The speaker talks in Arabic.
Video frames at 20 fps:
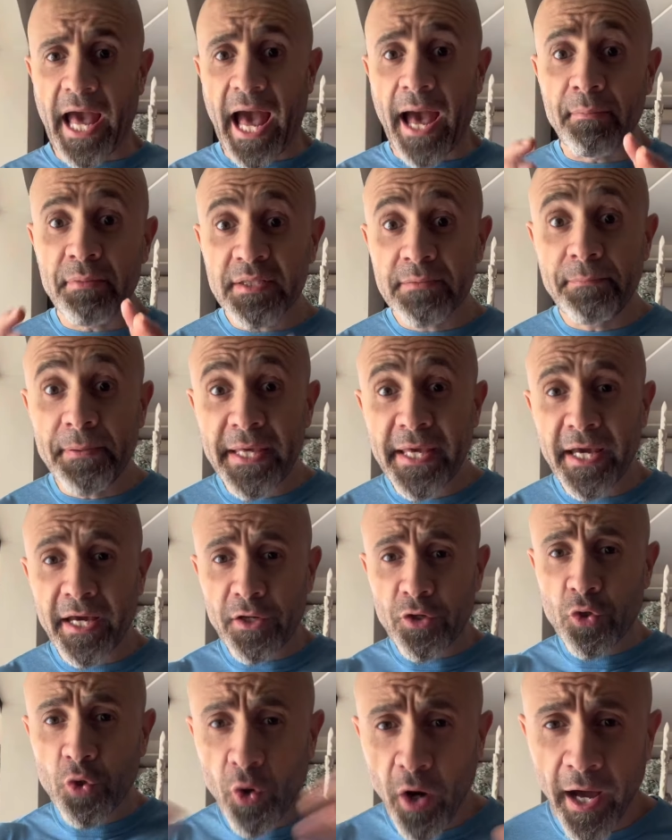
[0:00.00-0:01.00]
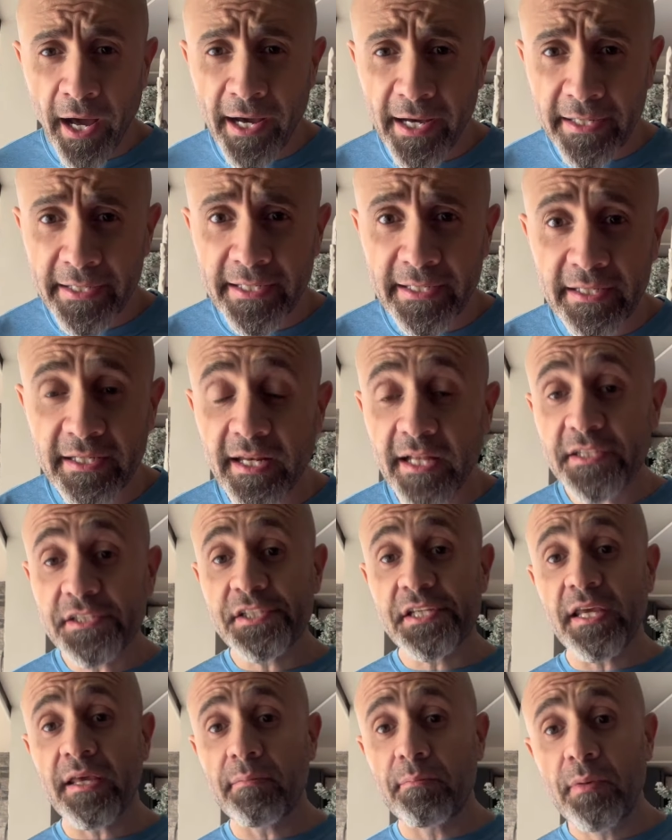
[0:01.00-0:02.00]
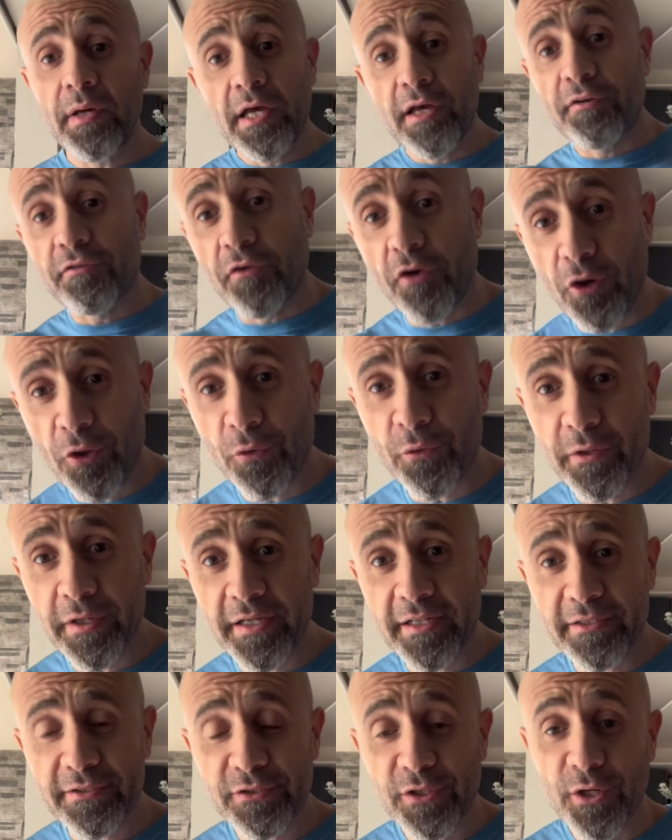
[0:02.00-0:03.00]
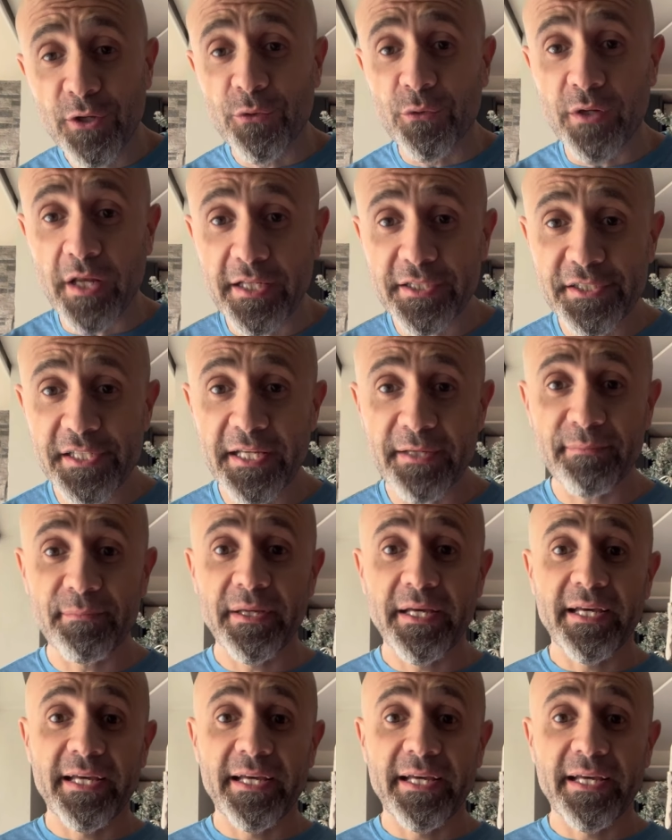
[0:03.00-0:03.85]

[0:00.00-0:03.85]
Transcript: عم تبيع روحك لتجيب فولورز ولتجيب